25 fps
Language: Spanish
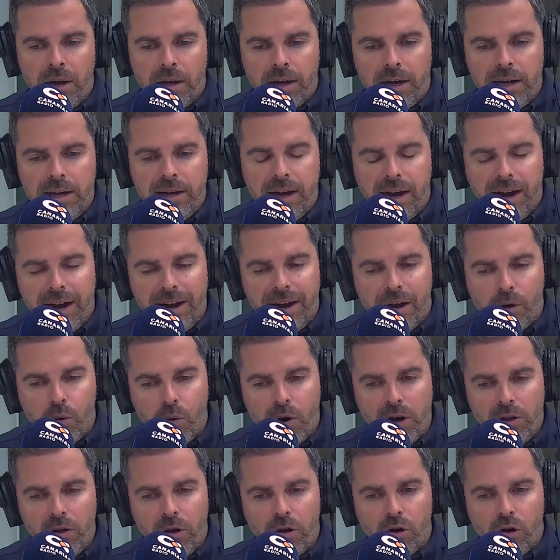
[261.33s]
llegar a
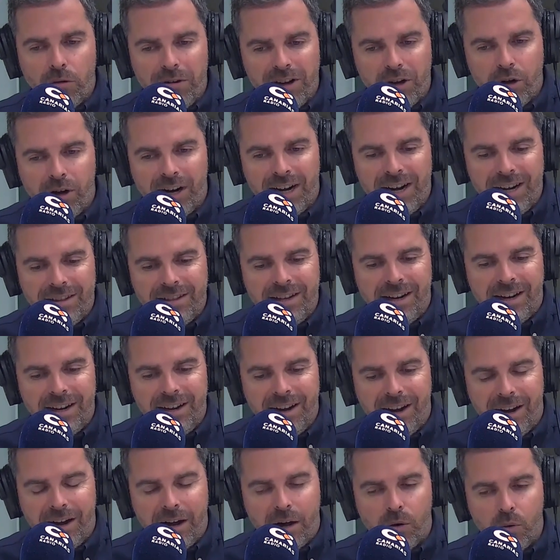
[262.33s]
acuerdos, el gobierno Canarias tiene que
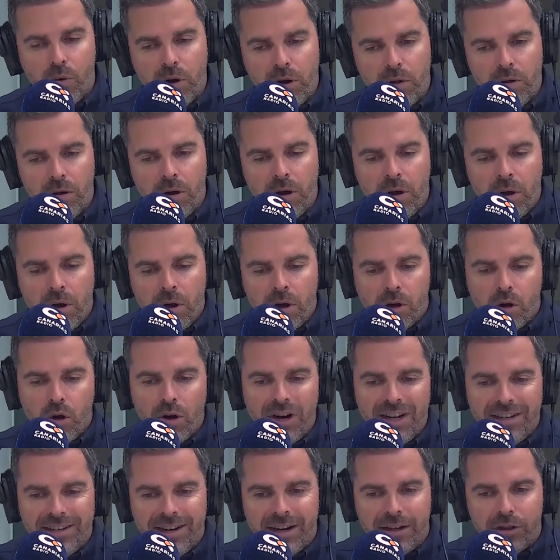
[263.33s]
llegar a acuerdos
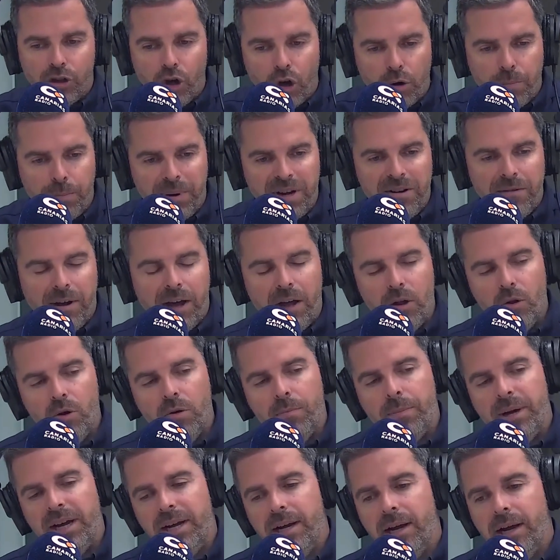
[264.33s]
con el sector privado
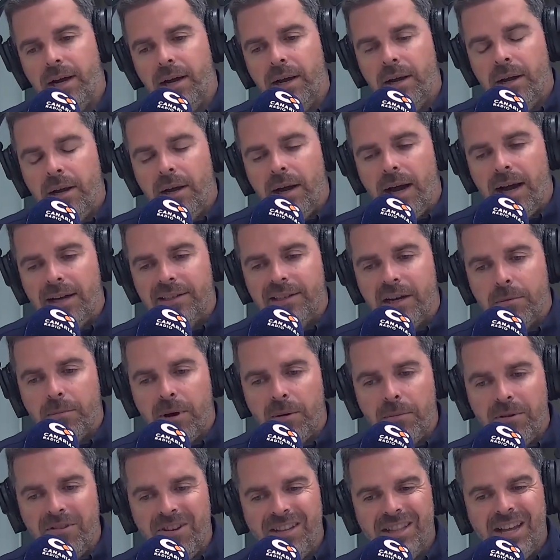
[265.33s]
para hacer
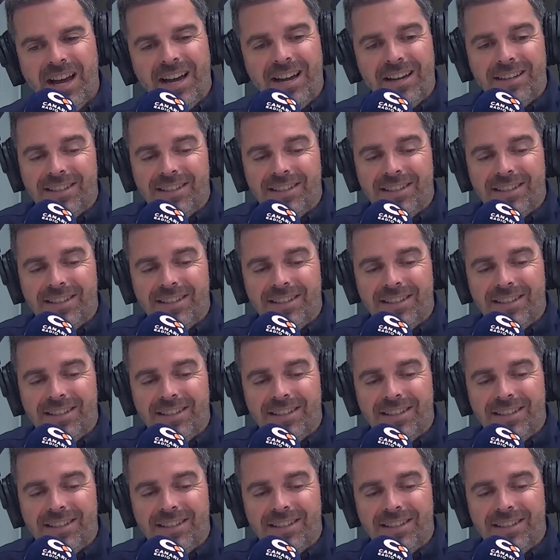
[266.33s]
más viviendas,